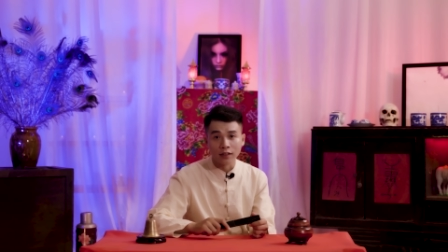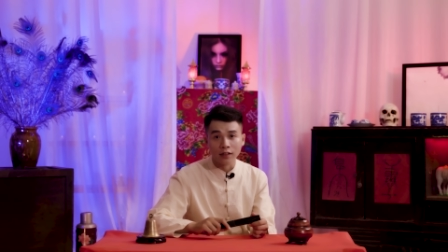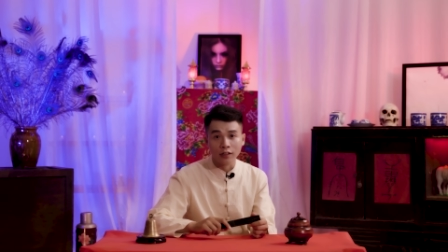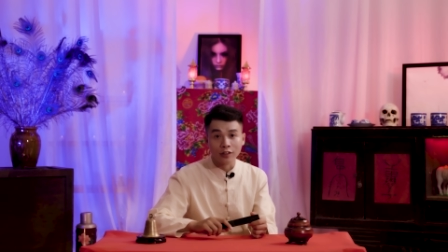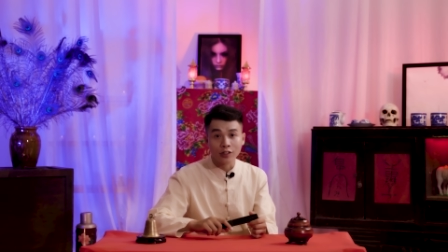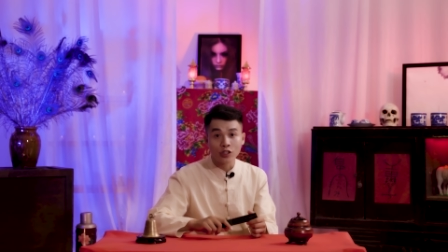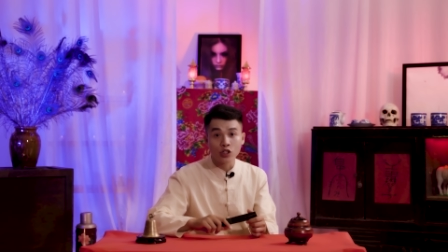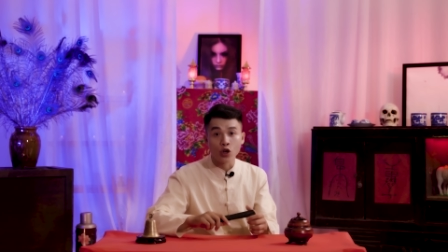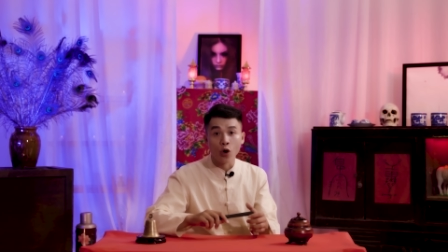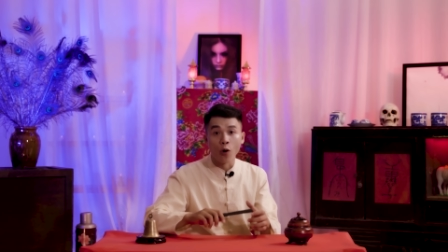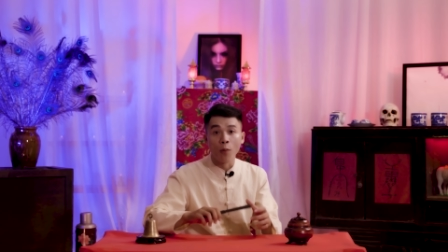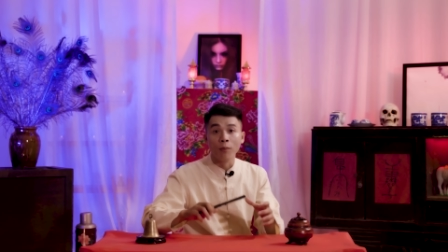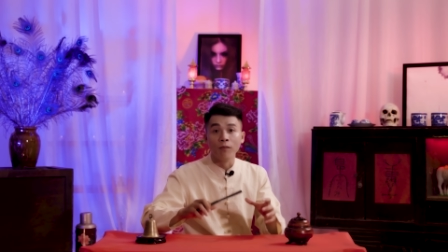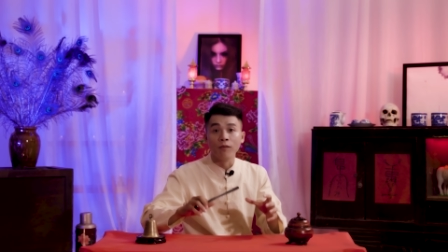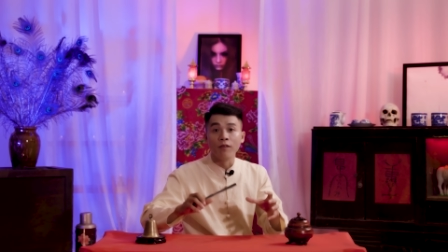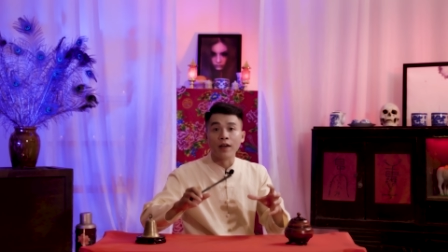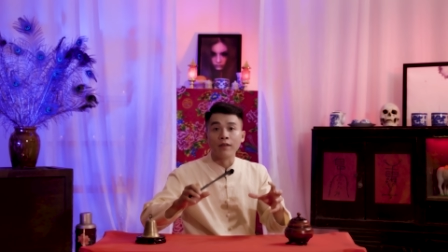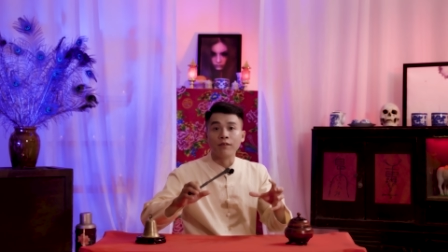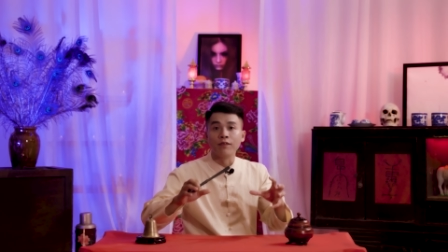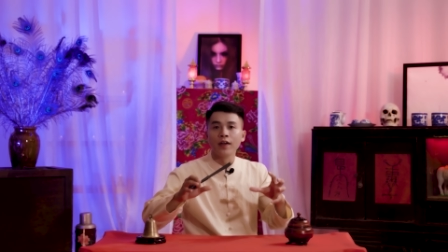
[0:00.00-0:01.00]
từ
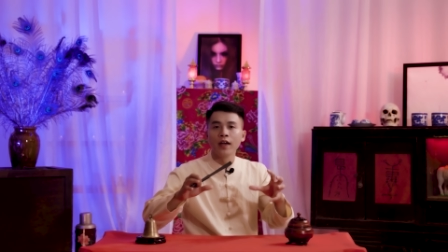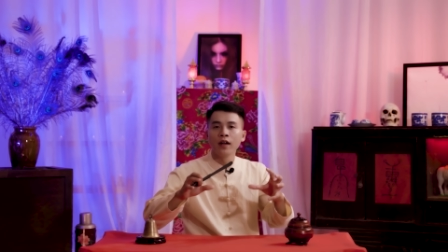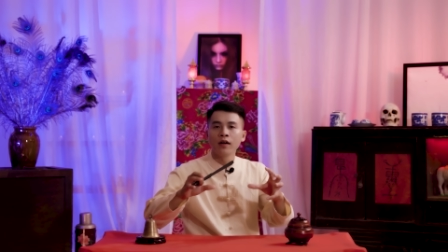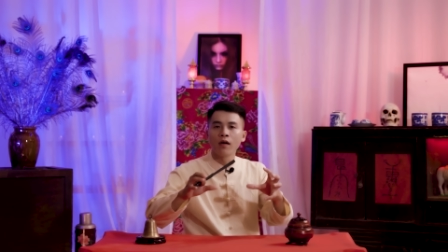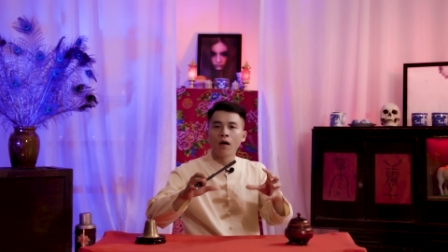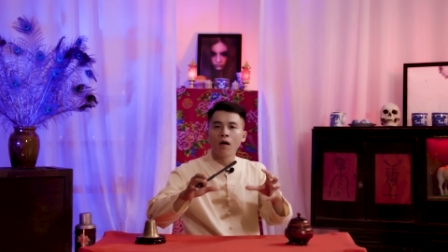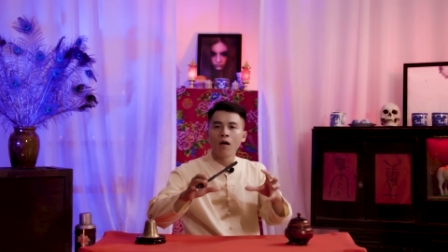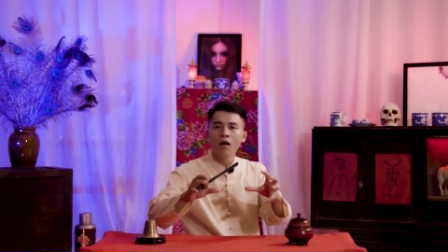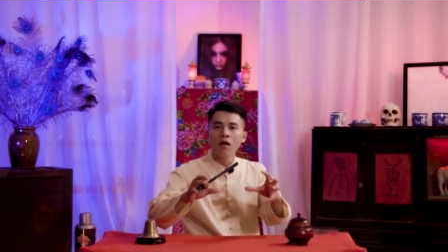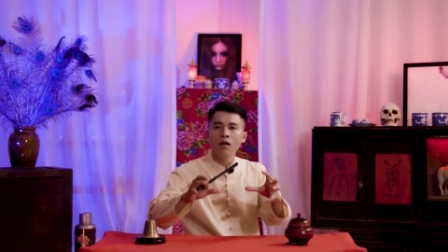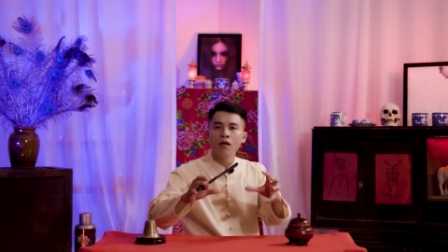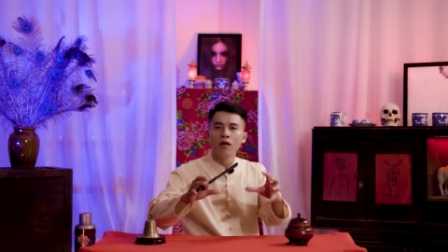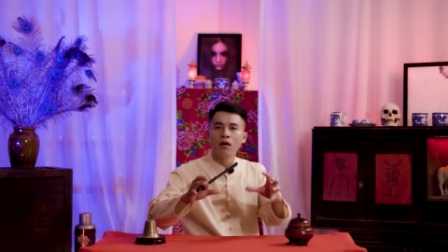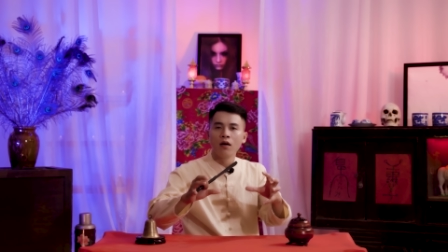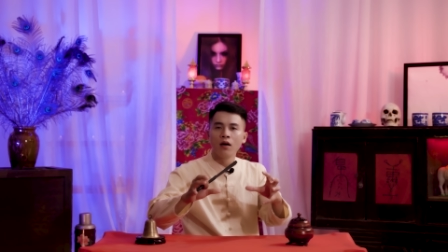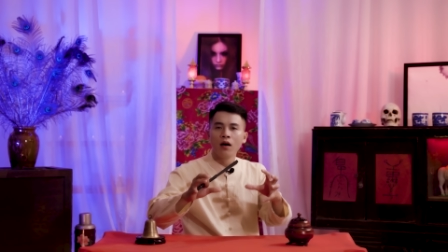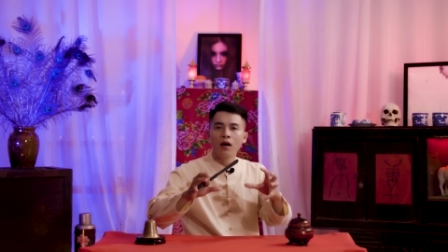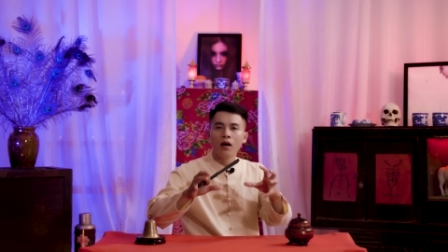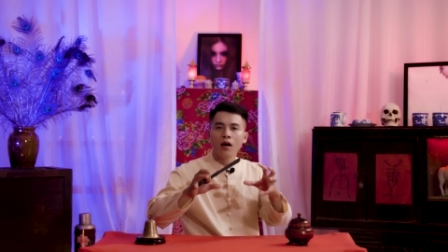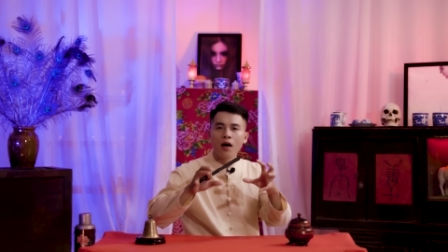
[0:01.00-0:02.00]
chồm về phía nó.
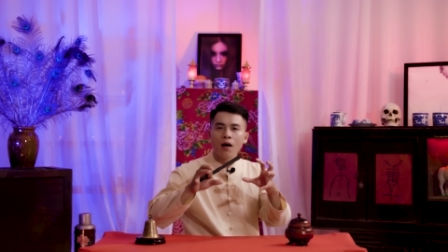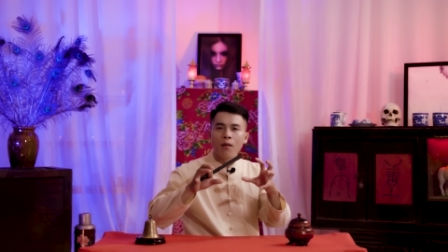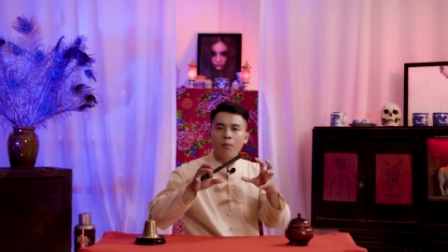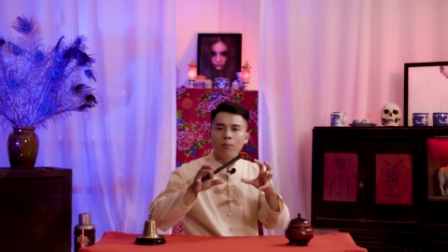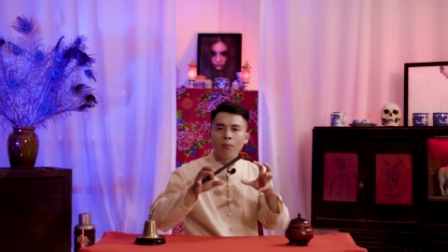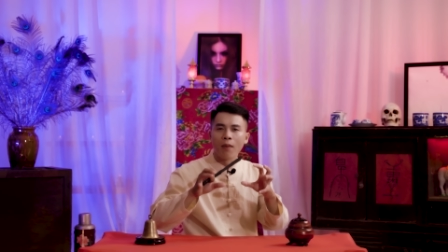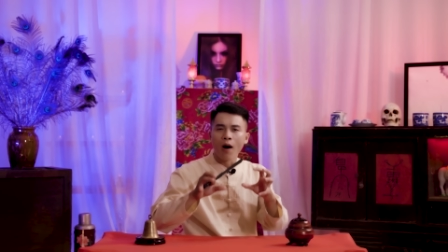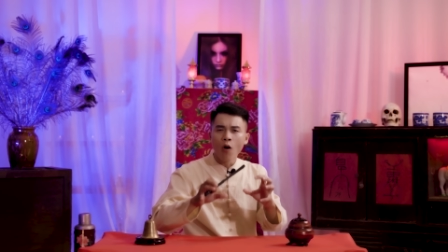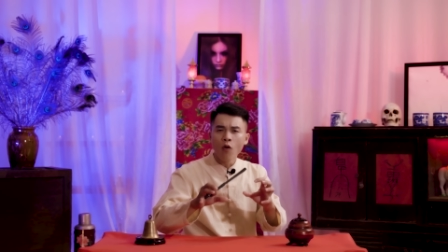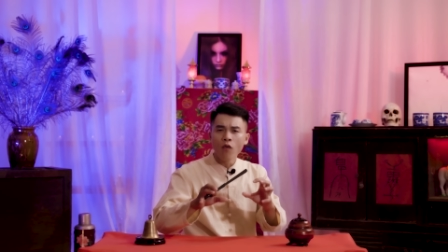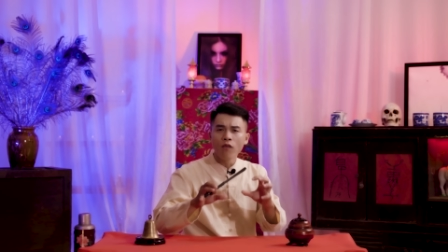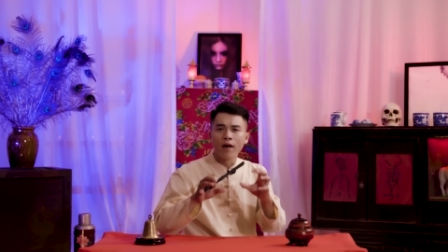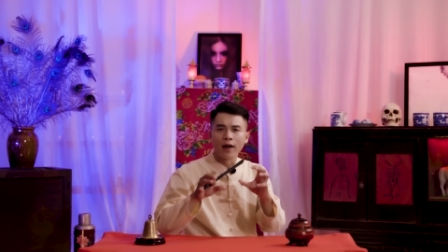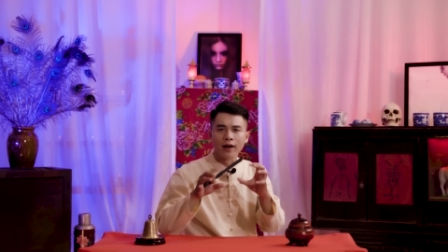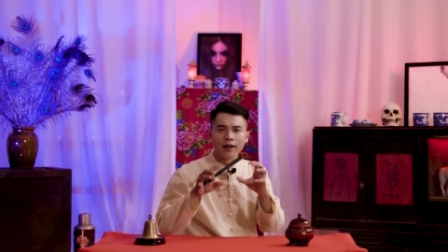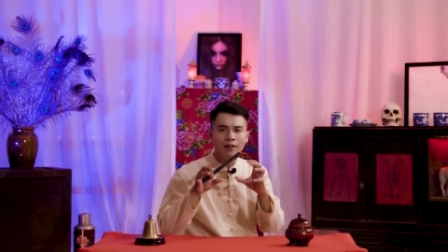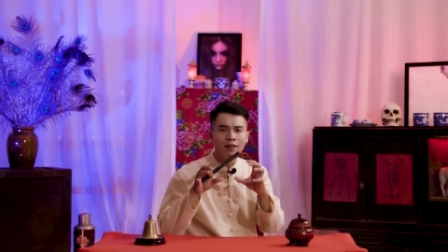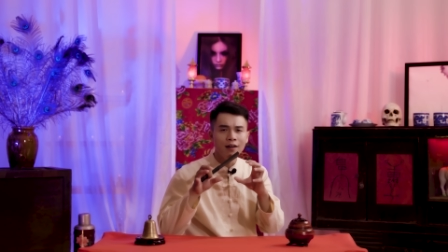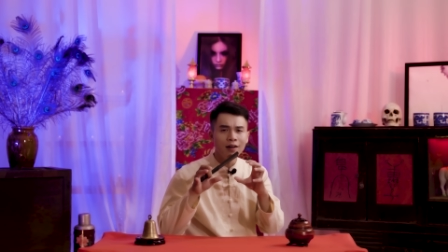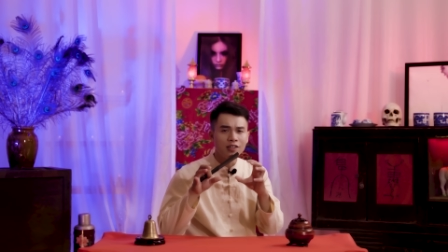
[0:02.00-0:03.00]
Máu
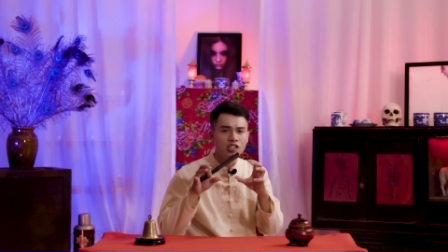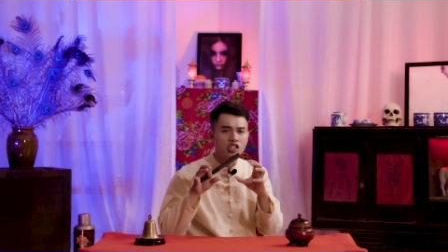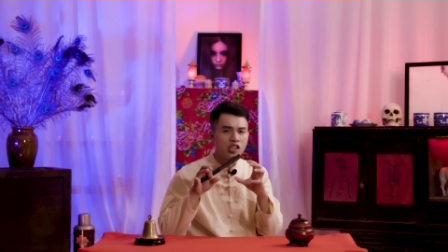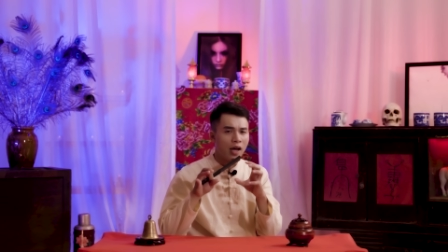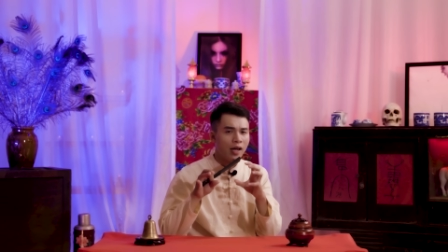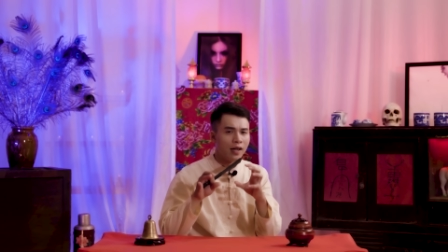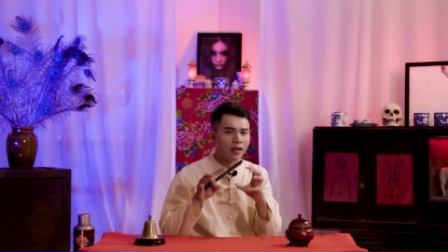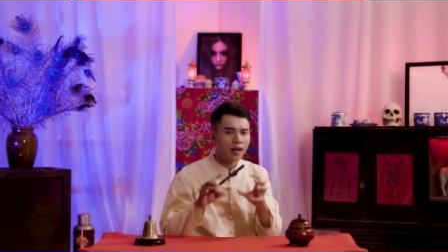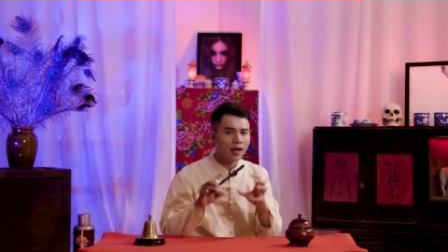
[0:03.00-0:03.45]
và nước chảy